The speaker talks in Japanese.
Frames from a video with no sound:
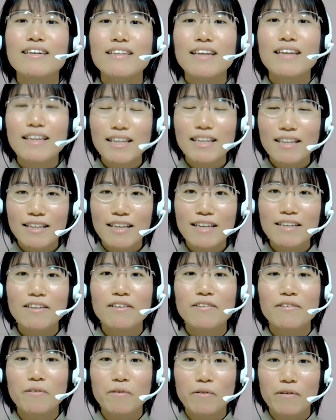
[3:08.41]
でただ
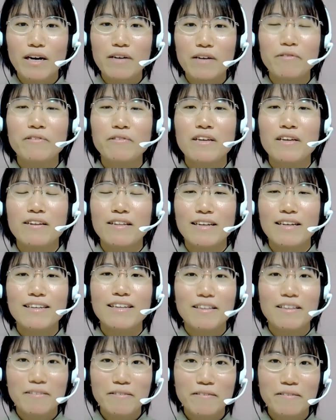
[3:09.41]
テキストを読んでいるだけ
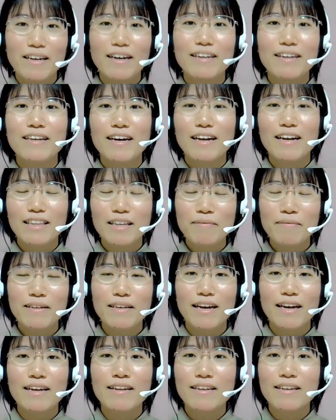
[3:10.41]
だとなかなか頭
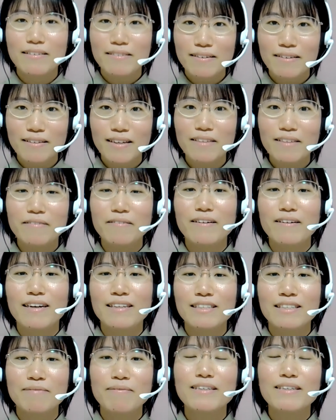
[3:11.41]
に入りにくいなと
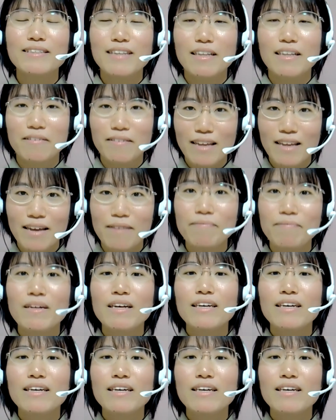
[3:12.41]
感じましたので